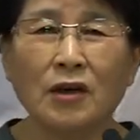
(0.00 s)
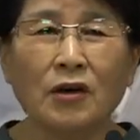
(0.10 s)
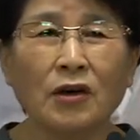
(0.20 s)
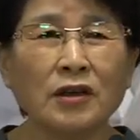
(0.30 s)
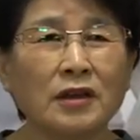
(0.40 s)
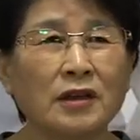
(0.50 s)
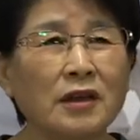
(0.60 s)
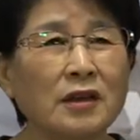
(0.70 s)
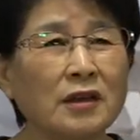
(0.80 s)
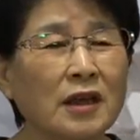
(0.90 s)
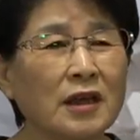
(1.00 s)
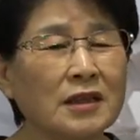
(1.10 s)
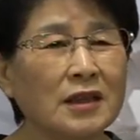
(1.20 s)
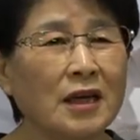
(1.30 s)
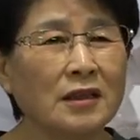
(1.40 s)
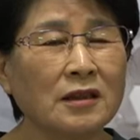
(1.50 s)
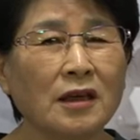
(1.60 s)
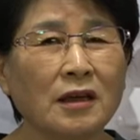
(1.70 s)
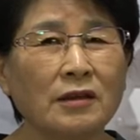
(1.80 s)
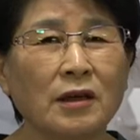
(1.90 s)
어떻게
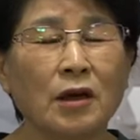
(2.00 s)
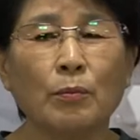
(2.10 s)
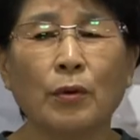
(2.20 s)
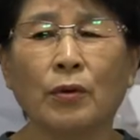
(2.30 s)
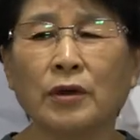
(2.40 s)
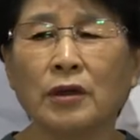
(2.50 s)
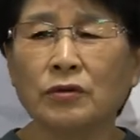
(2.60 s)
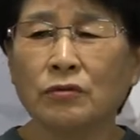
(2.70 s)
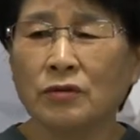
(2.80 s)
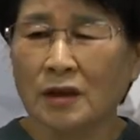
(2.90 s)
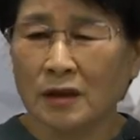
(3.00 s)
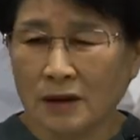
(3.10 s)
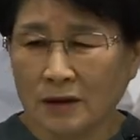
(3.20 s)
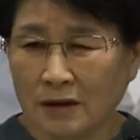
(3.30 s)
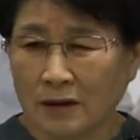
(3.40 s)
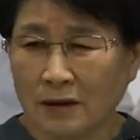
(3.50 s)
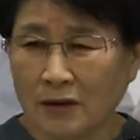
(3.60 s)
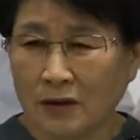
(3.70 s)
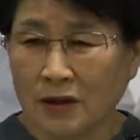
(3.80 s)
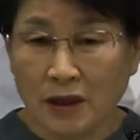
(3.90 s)
사는가를 보여준다 그랬어요.
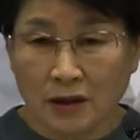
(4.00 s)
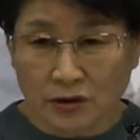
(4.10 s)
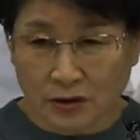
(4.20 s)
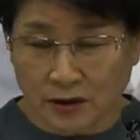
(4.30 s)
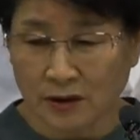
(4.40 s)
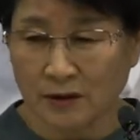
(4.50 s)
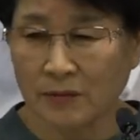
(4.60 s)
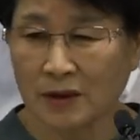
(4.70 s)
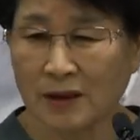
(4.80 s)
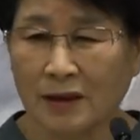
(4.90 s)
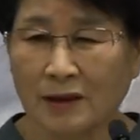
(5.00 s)
이게 정인입니다.